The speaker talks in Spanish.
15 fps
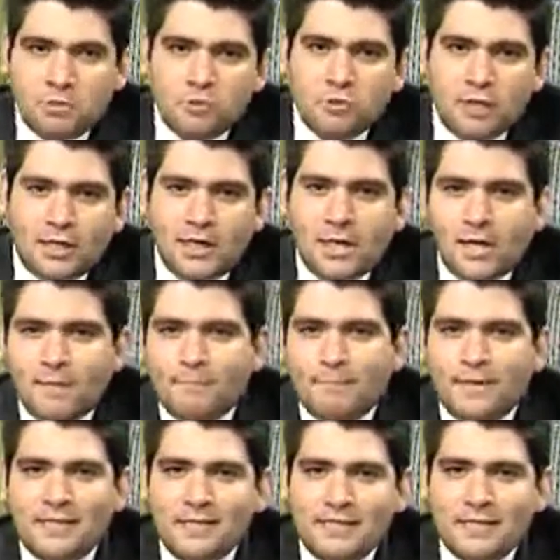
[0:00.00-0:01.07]
me gustaría
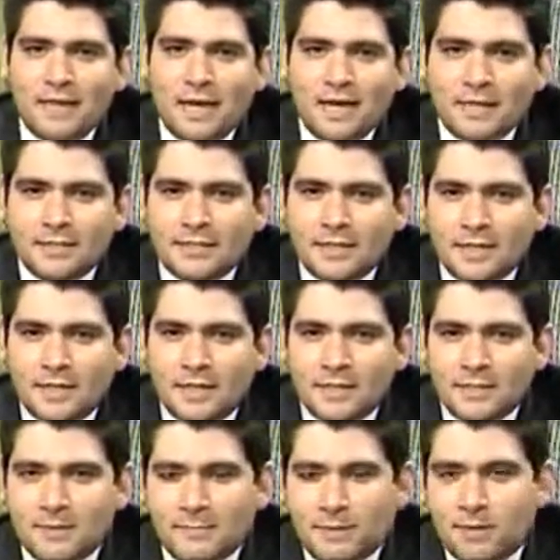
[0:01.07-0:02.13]
visitar ese,
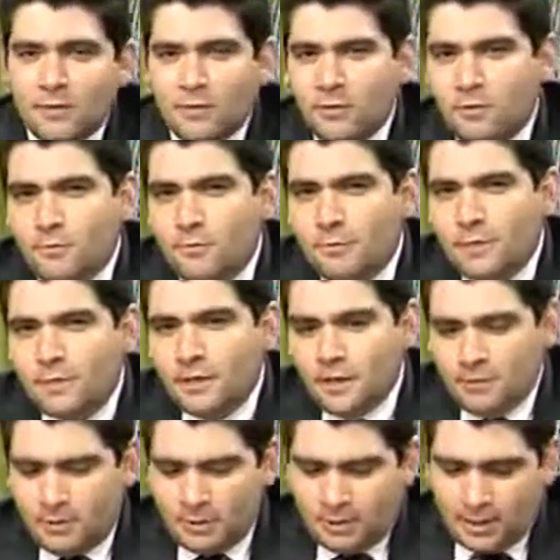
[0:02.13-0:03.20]
periodo
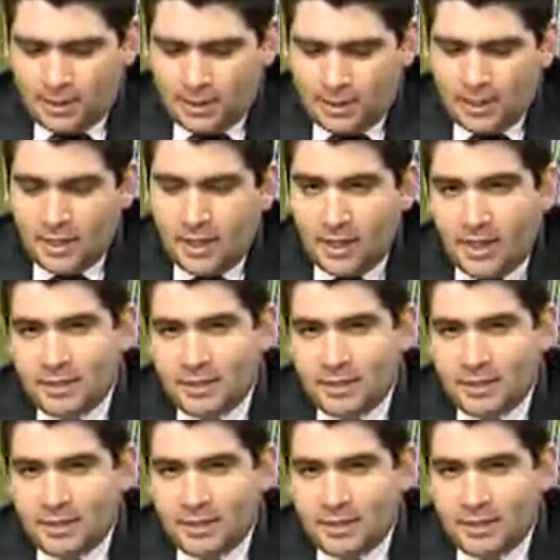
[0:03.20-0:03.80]
comprendido entre,